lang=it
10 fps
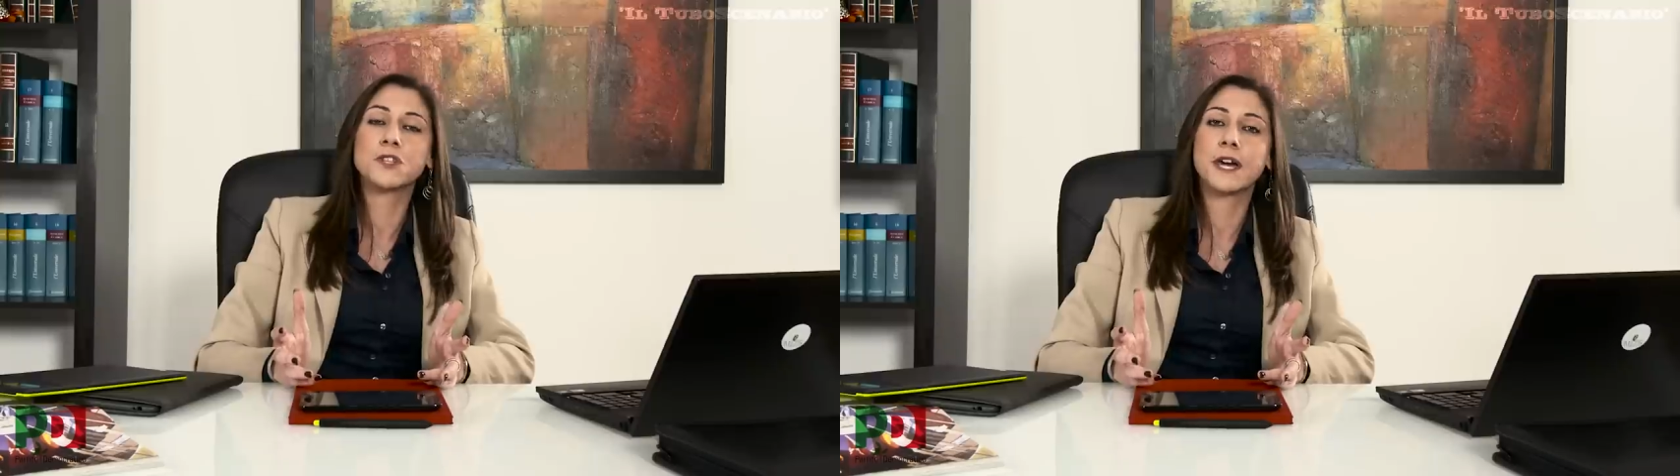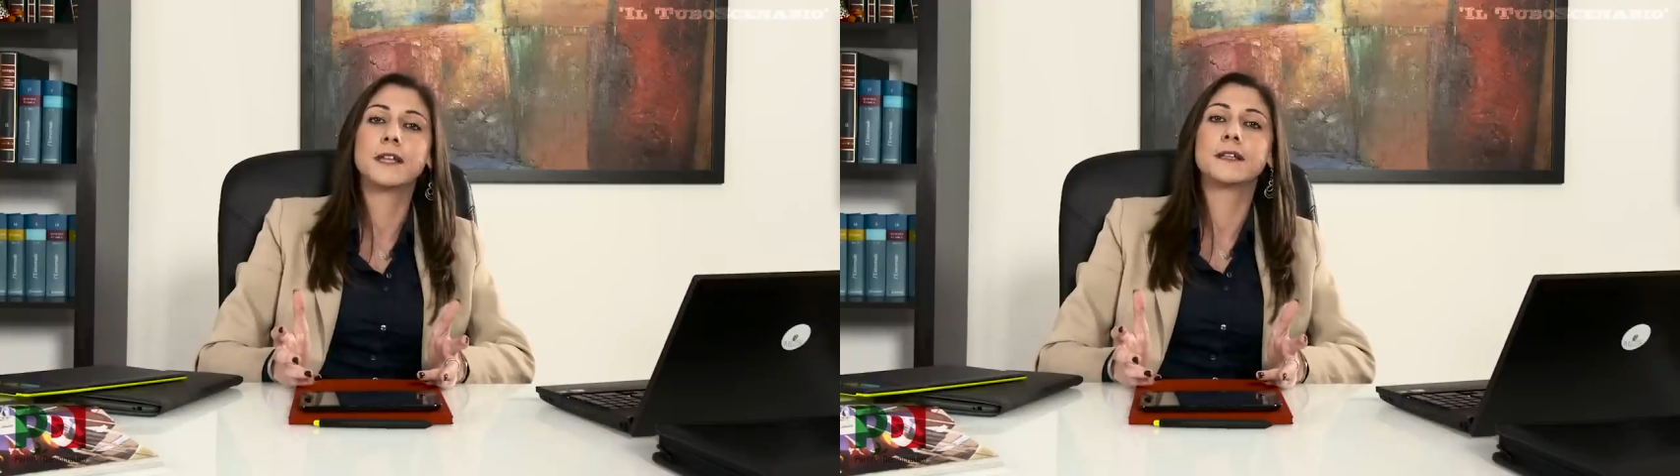
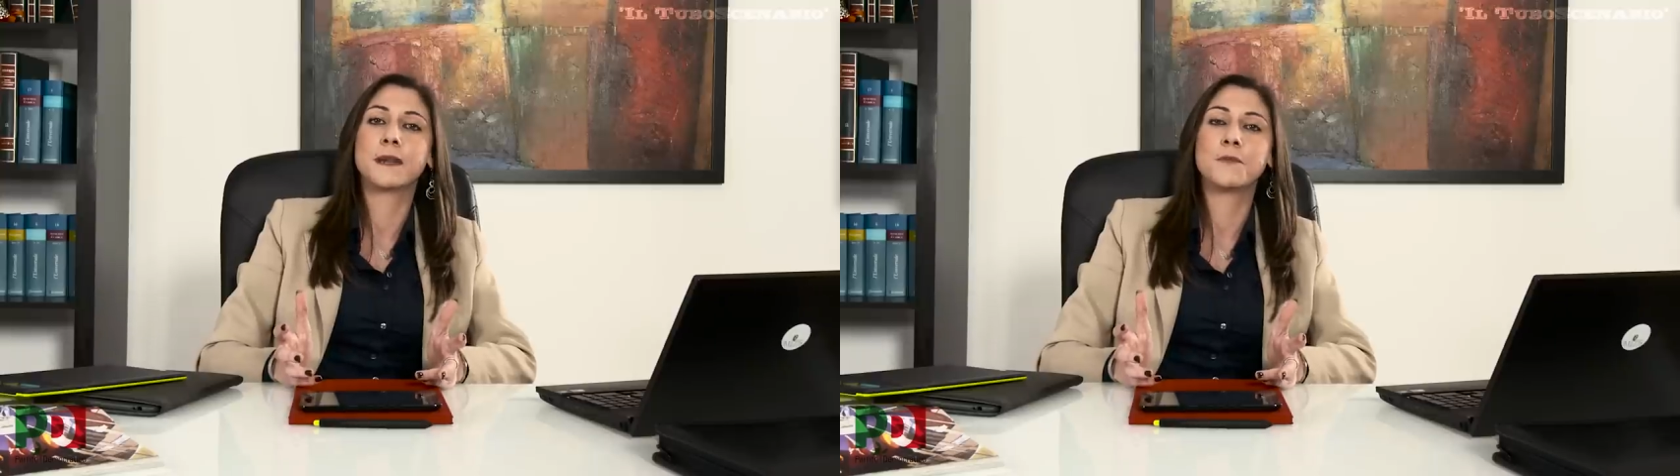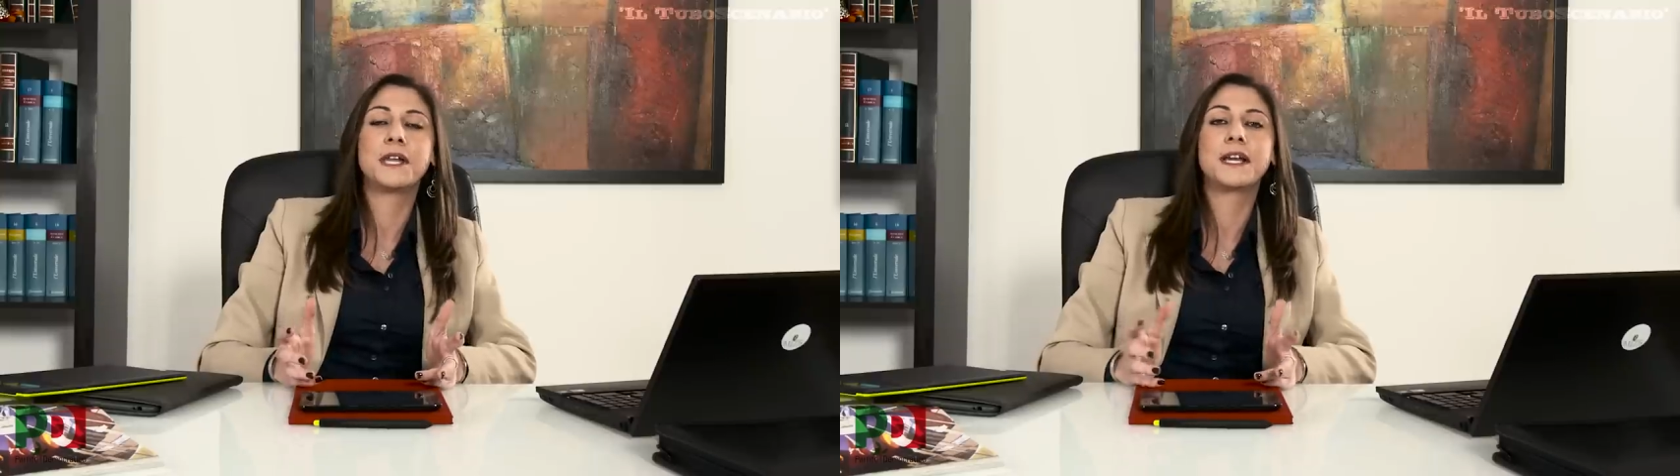usare il
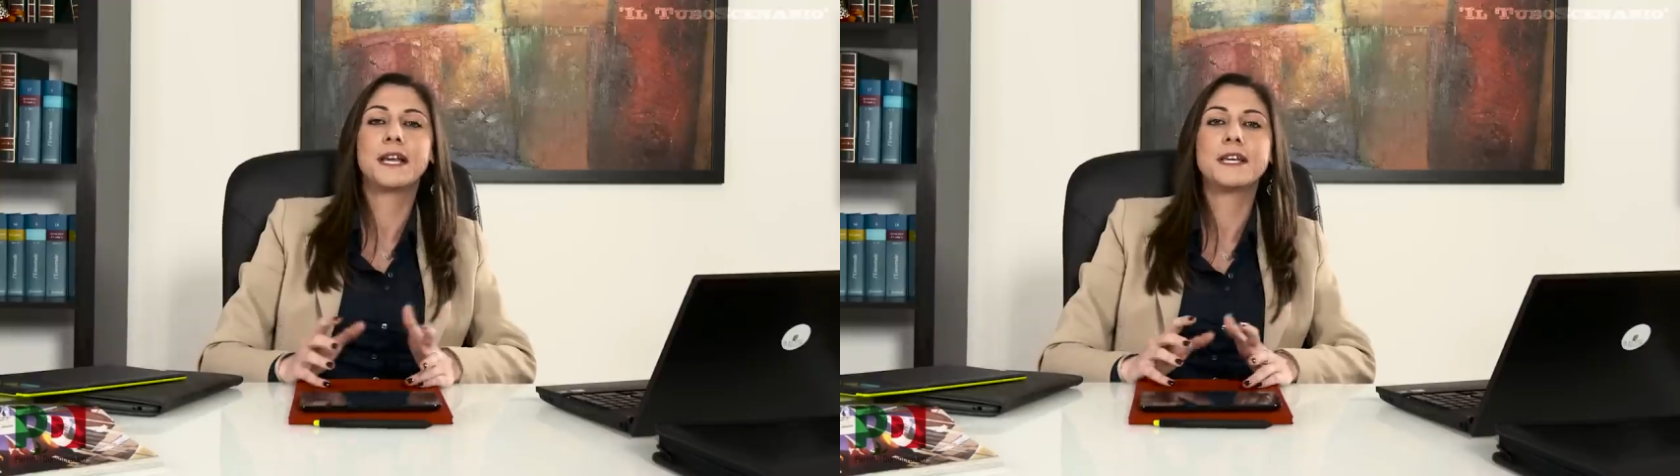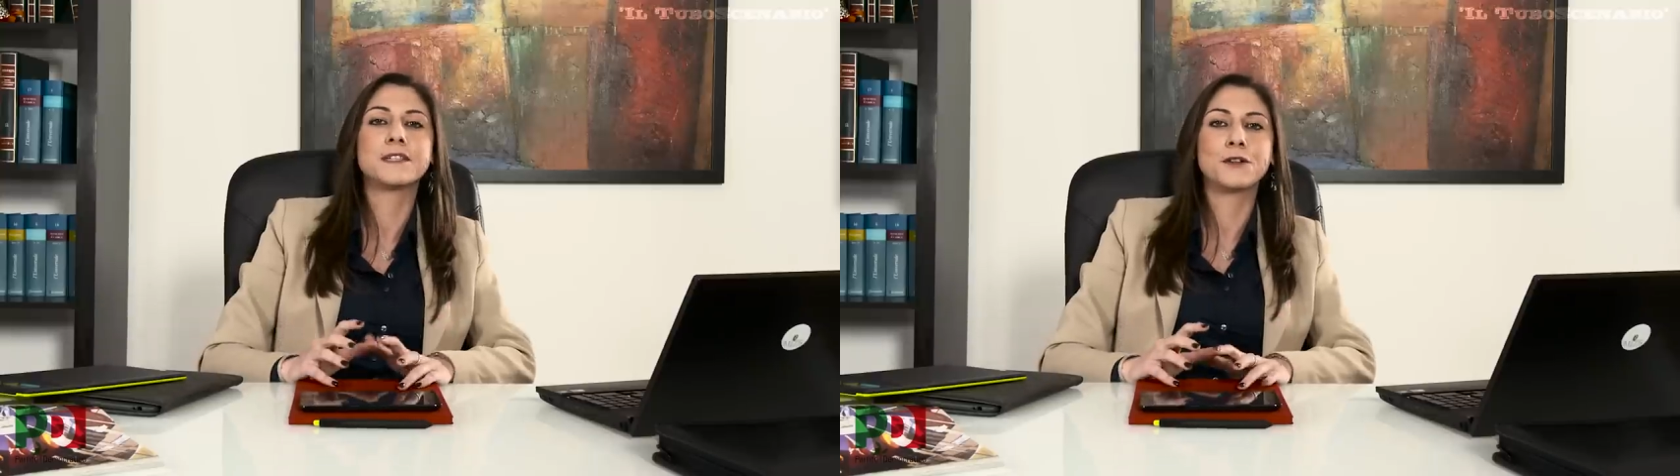termine
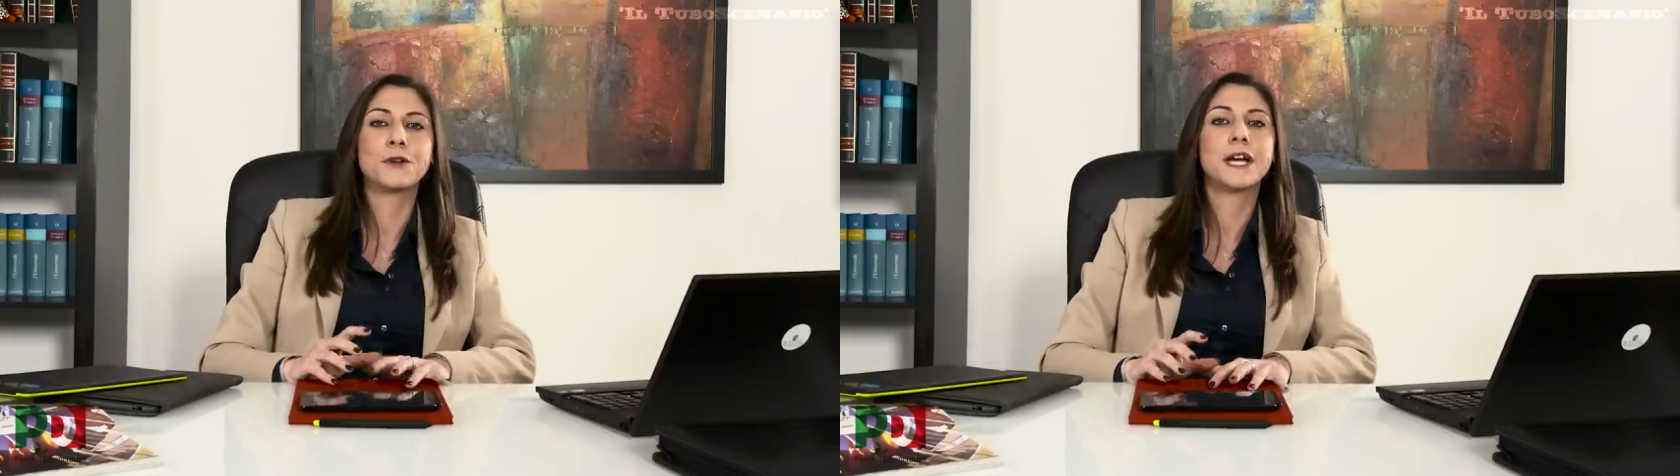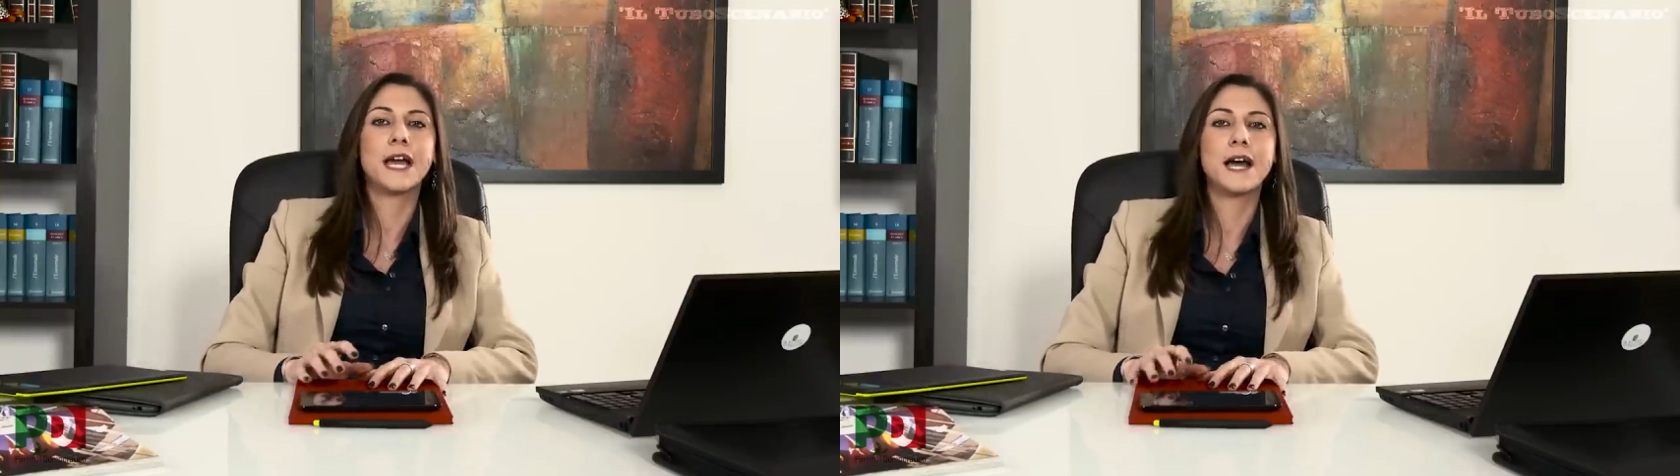inglese
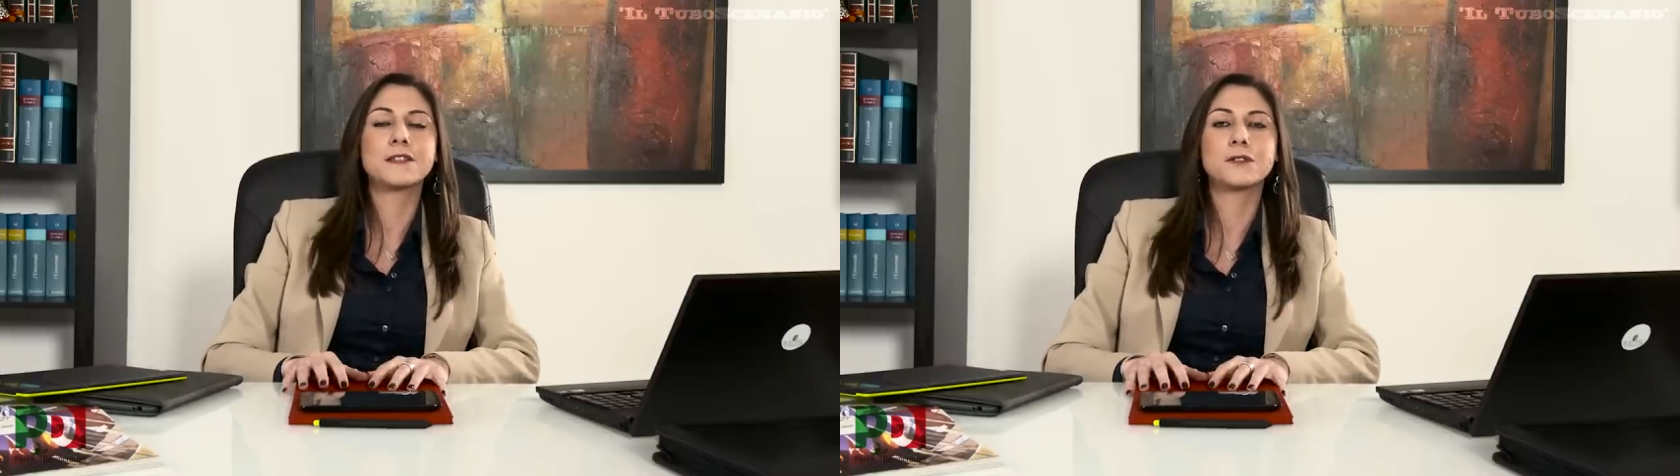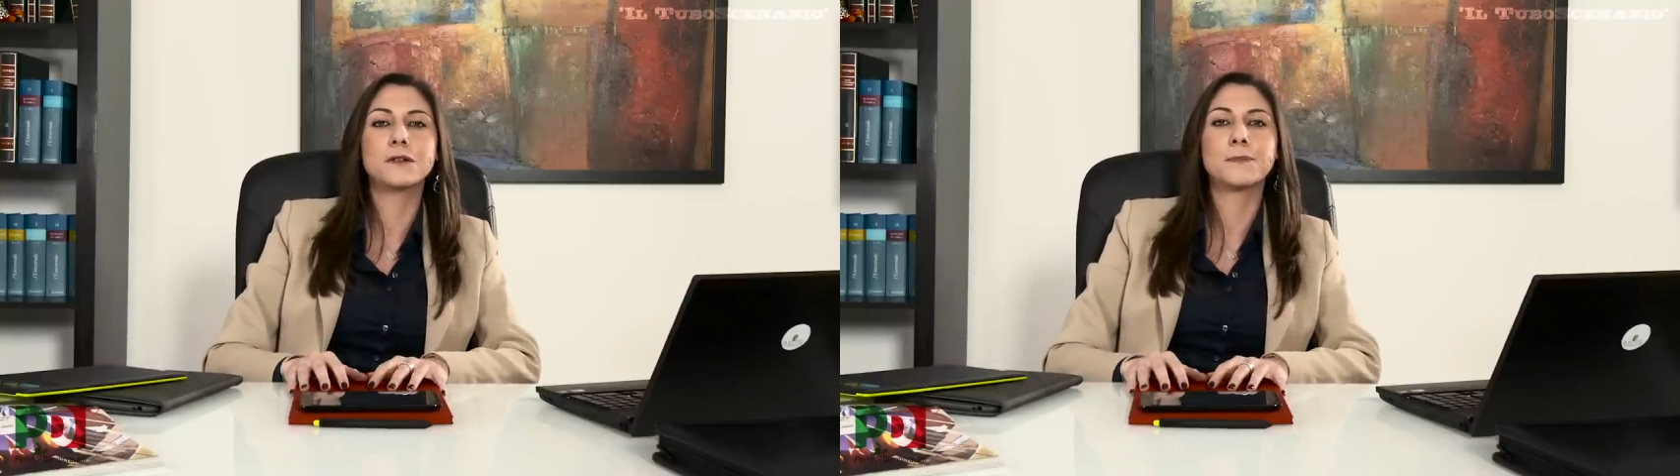non a
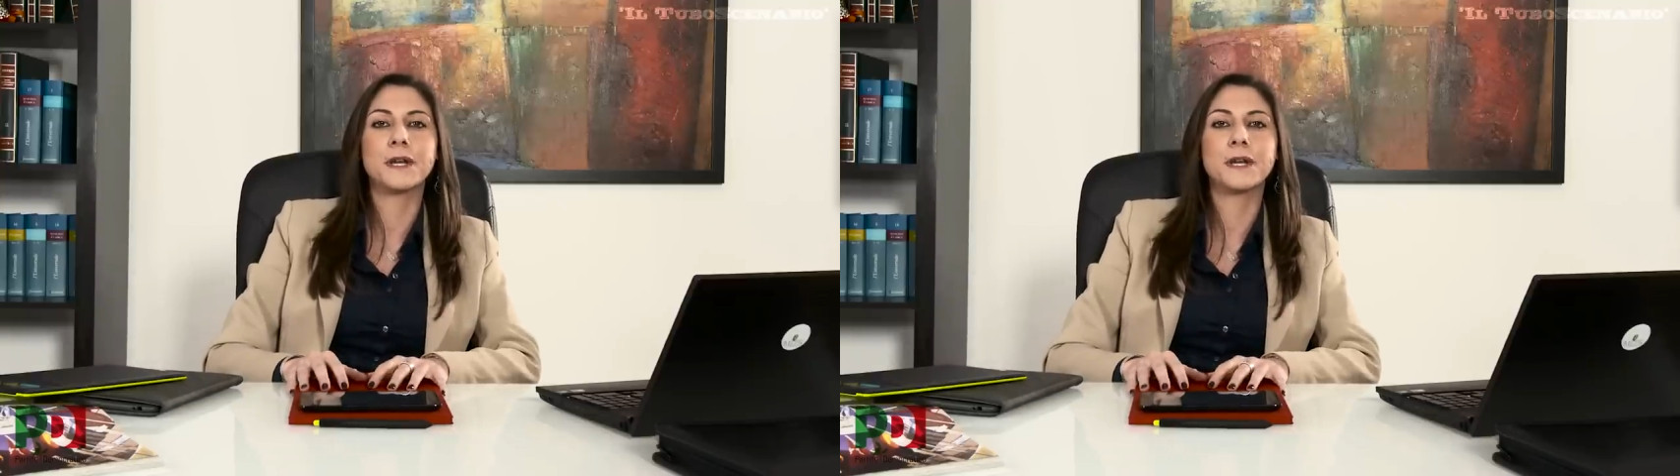caso